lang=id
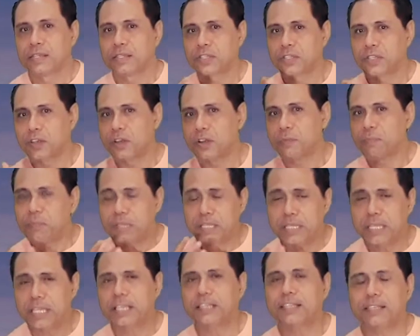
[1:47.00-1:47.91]
So,
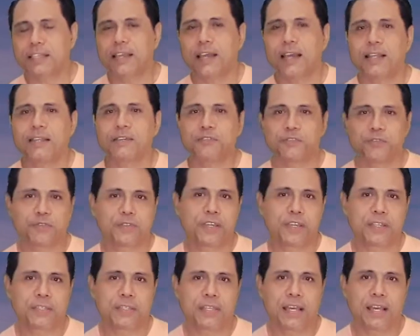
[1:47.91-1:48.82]
penting sekali untuk
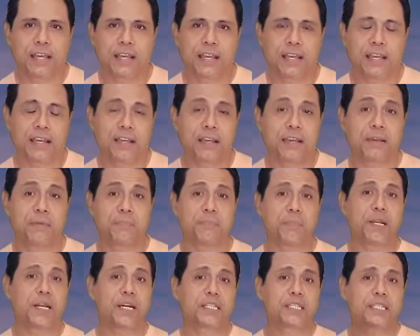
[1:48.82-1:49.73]
kita
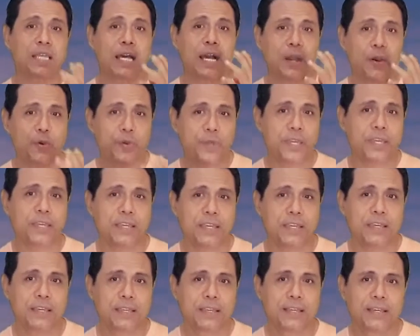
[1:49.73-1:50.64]

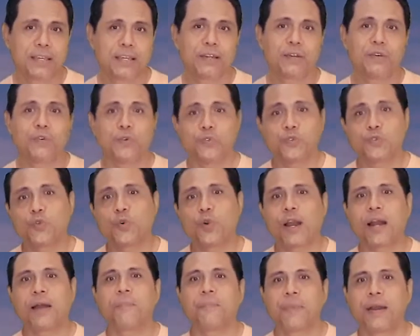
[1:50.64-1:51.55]
mengetahui
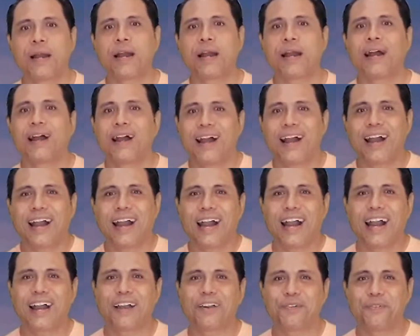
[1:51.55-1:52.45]
untuk apa
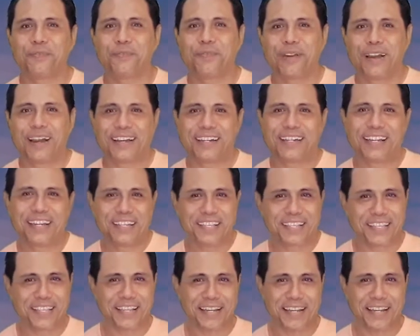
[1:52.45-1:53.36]
aku ada di
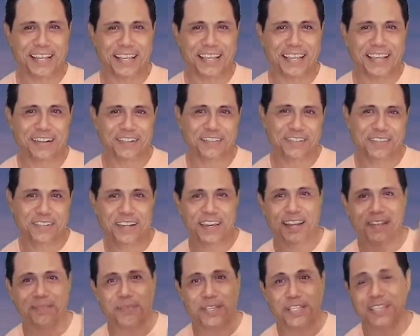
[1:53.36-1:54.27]
sini.
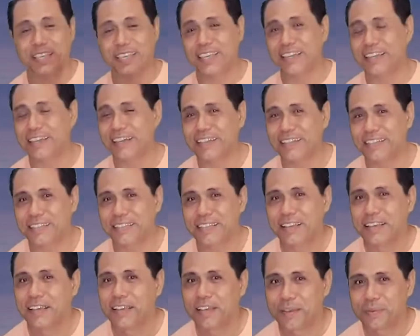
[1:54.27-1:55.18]
Saudara masih ingat
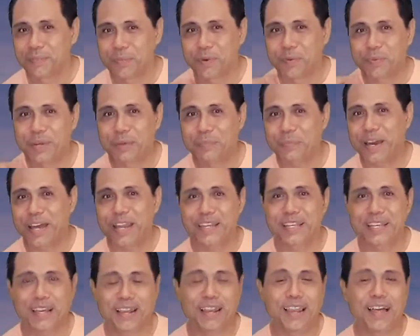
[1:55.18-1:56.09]
beberapa
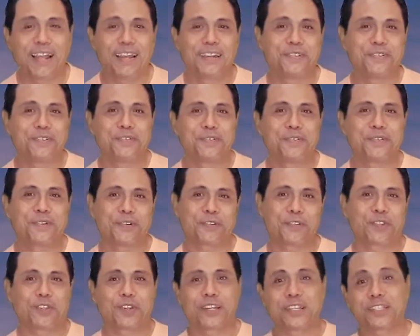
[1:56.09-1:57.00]
hari yang lalu
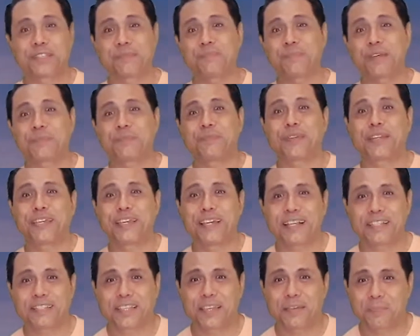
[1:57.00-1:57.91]
kalau saudara sempat
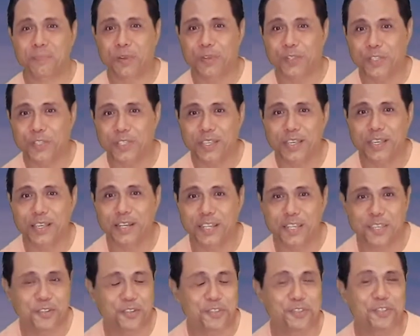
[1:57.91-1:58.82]
melihat saya posting
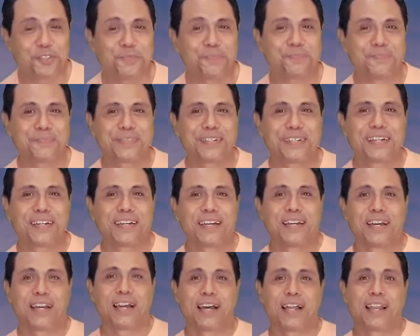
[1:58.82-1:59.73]
di YouTube
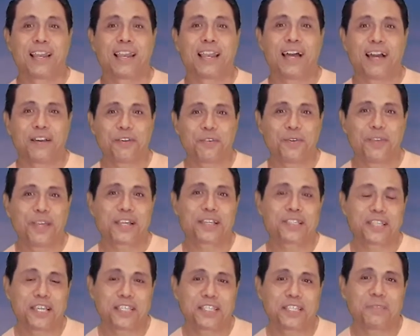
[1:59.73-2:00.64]
lagu yang
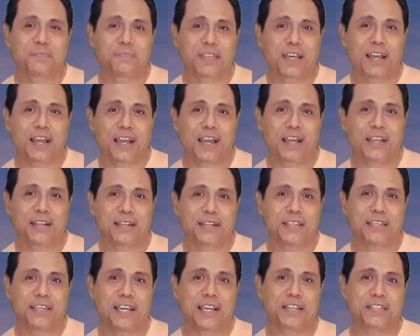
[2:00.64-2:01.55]
saya
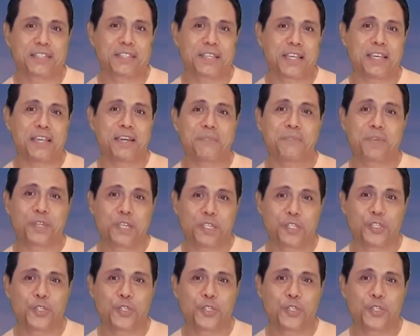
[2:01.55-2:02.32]
ciptakan yang saya beri